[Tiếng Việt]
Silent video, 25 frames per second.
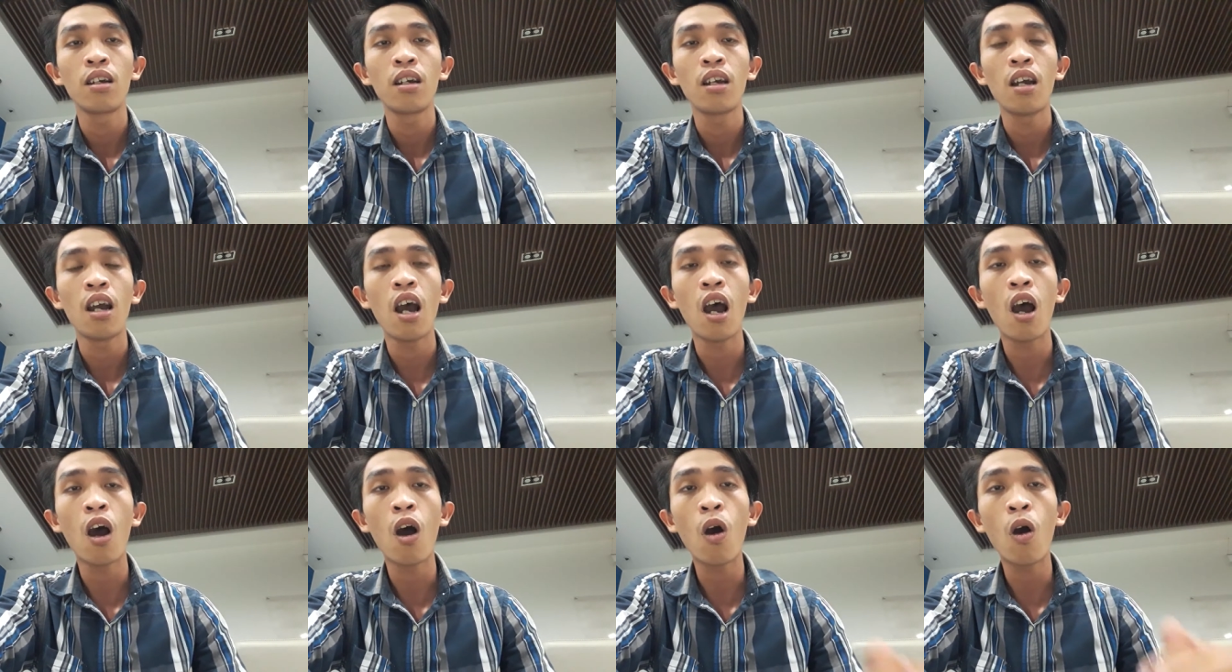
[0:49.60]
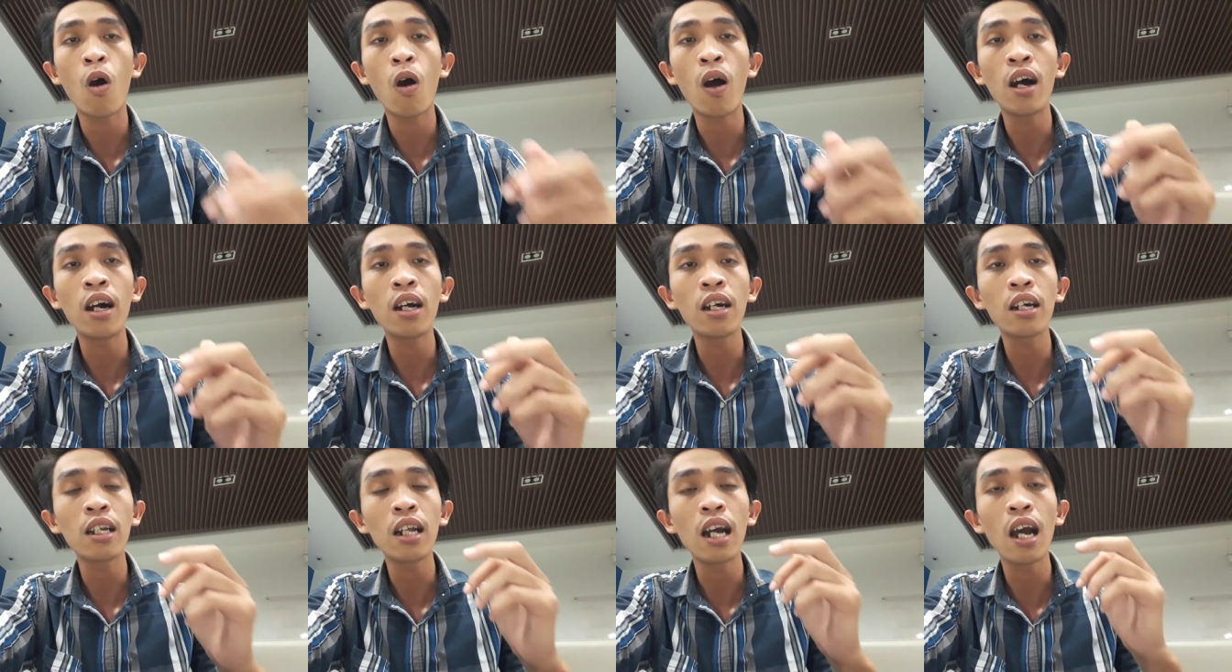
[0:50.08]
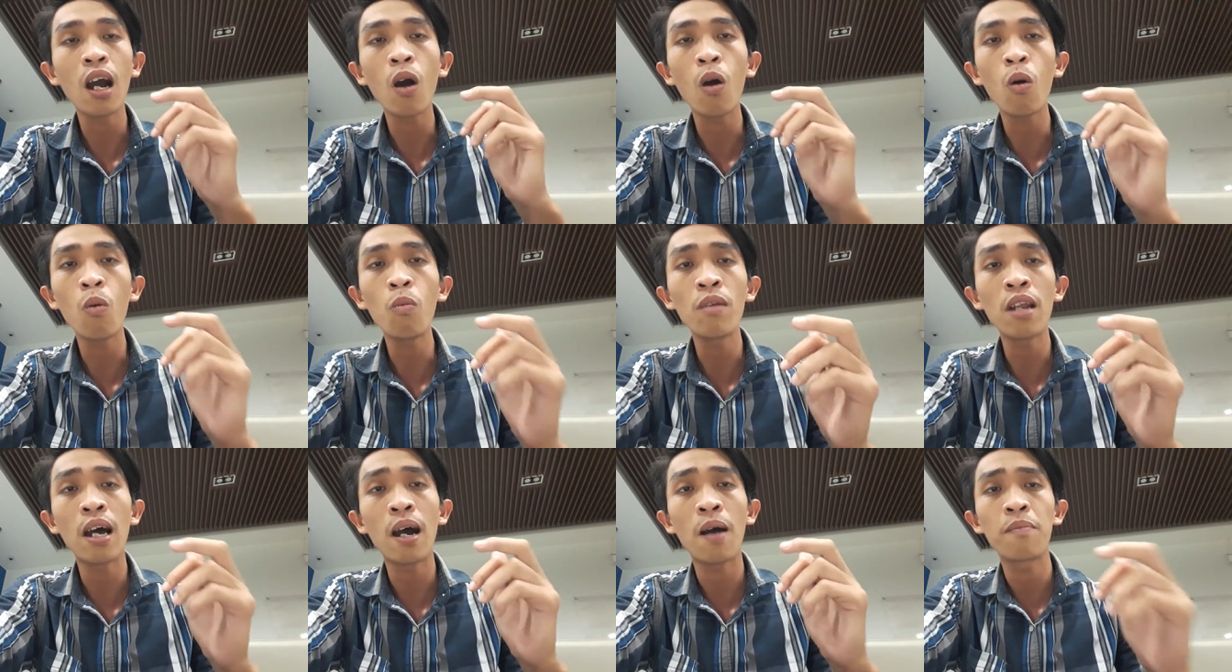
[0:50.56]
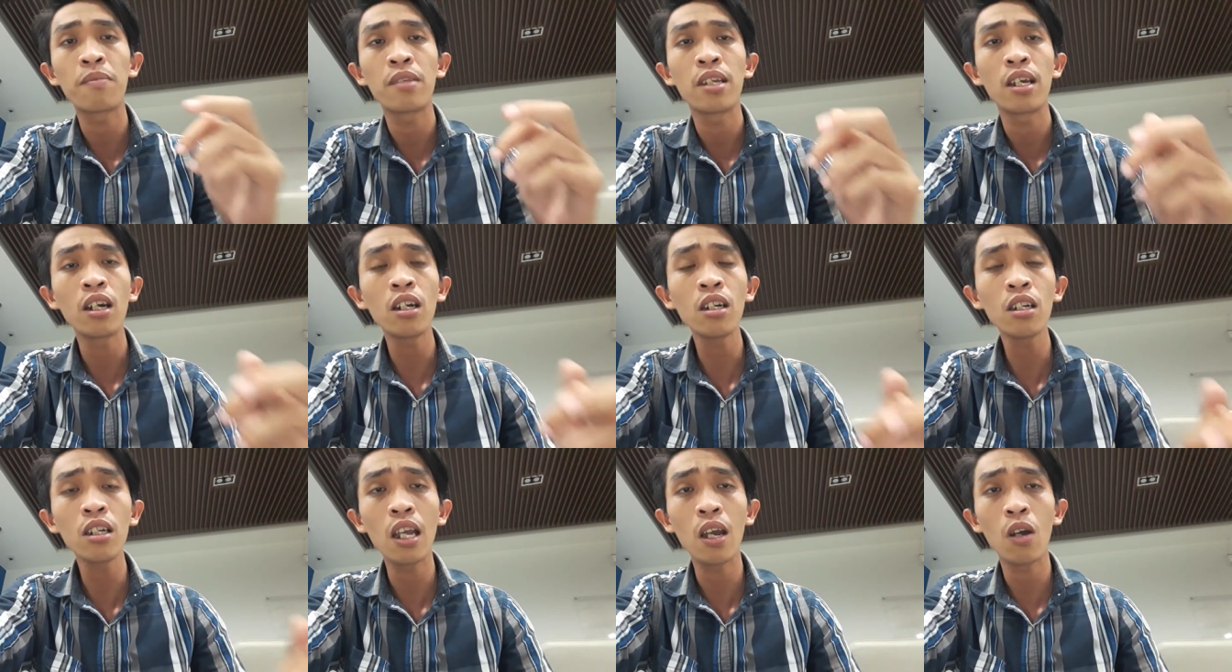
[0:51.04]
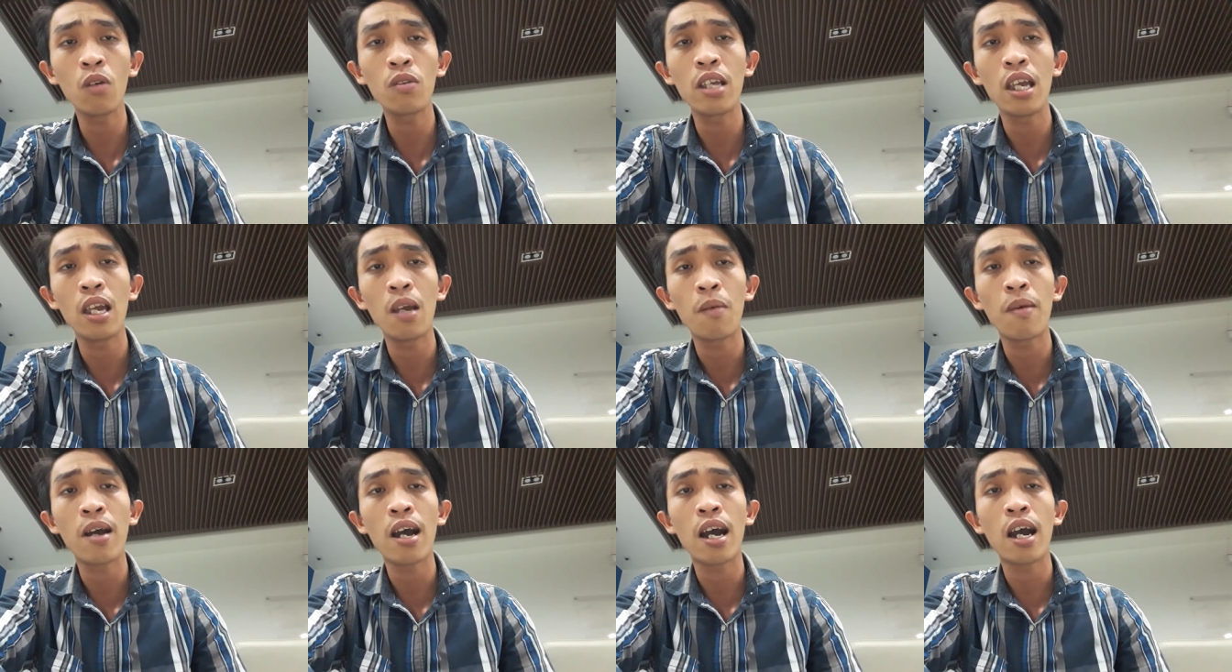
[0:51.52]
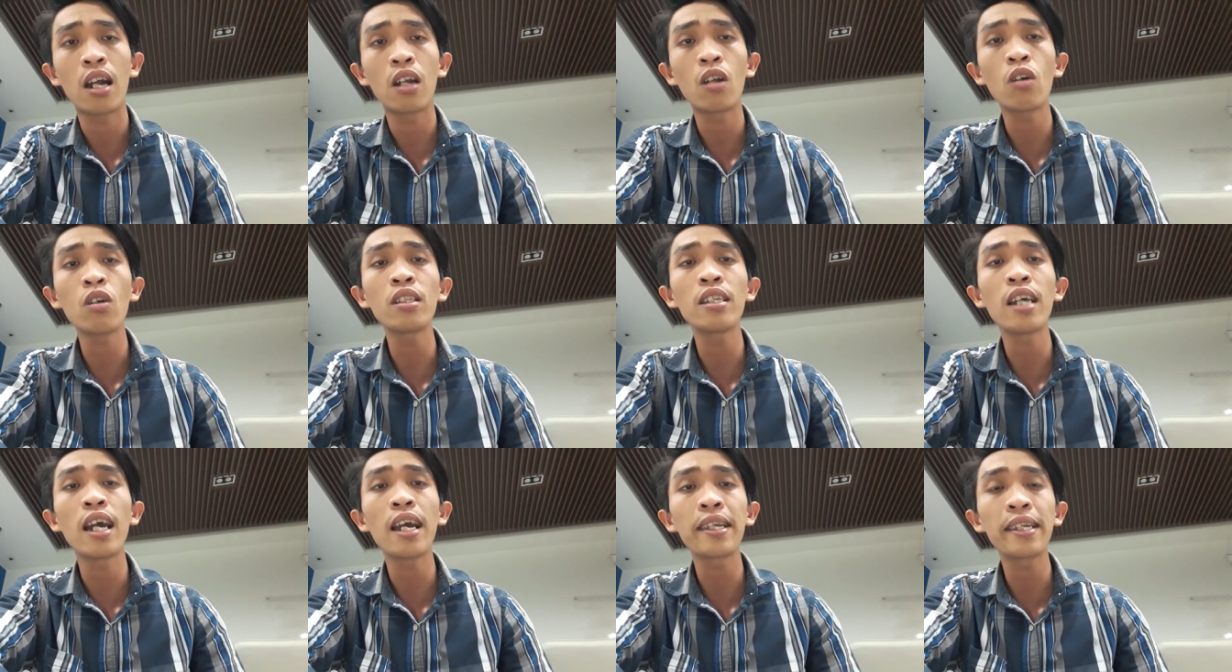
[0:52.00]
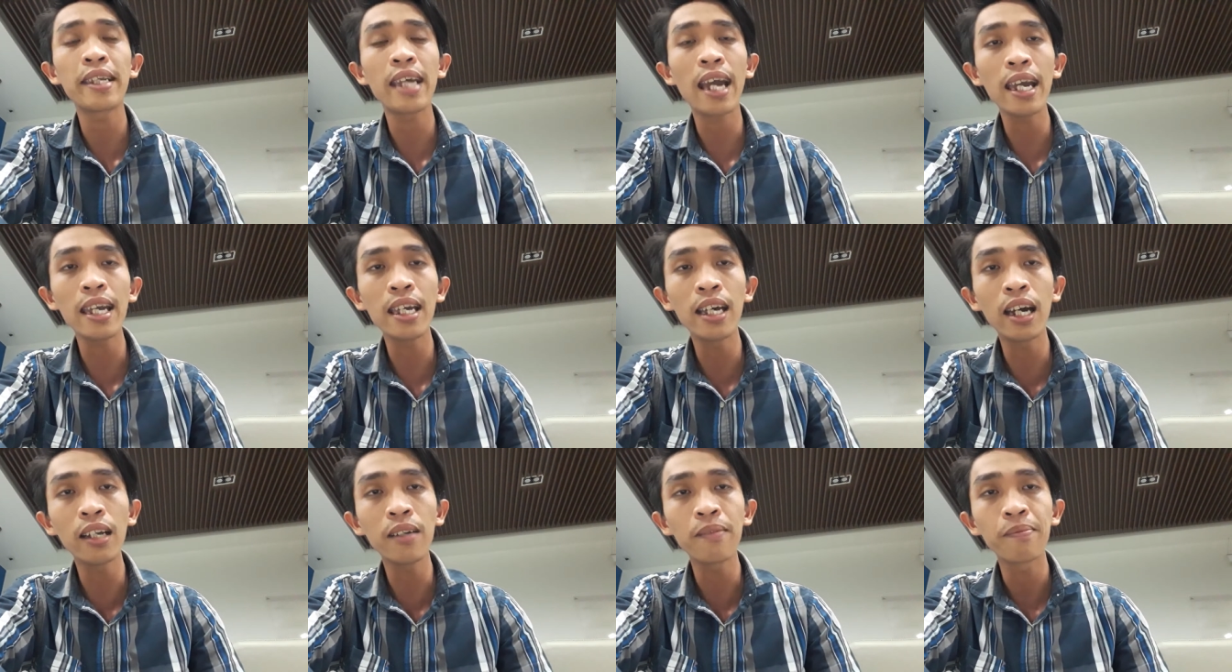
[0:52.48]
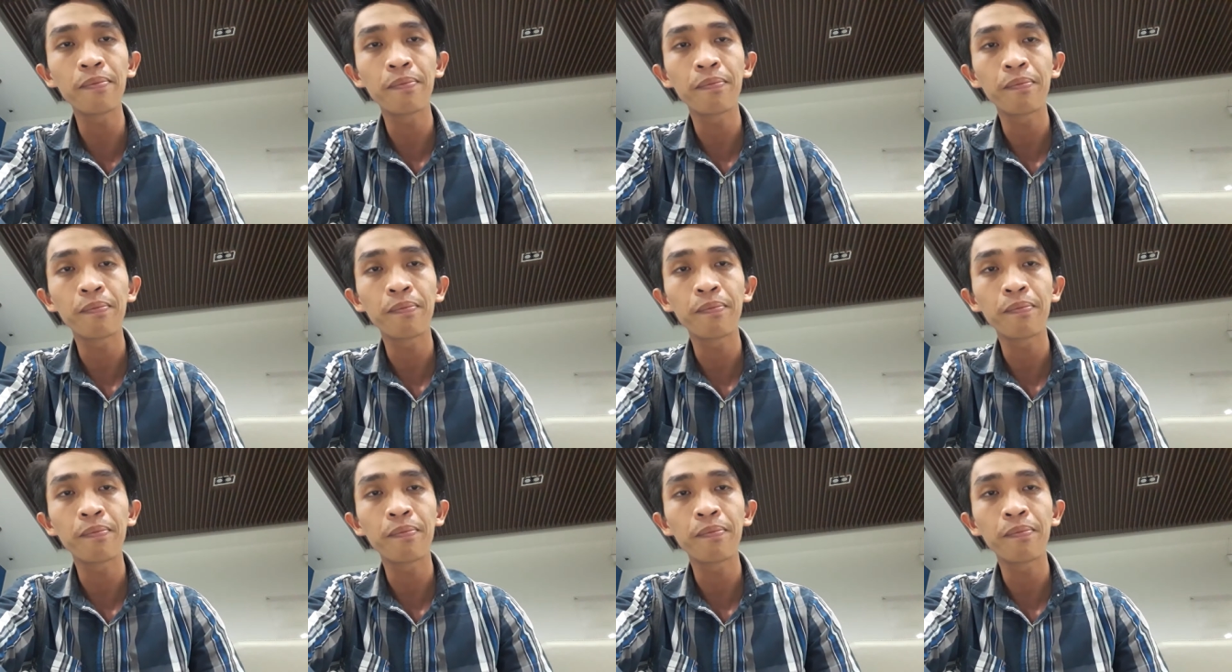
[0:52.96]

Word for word: họ không làm những điều gì mà nó sai trái hết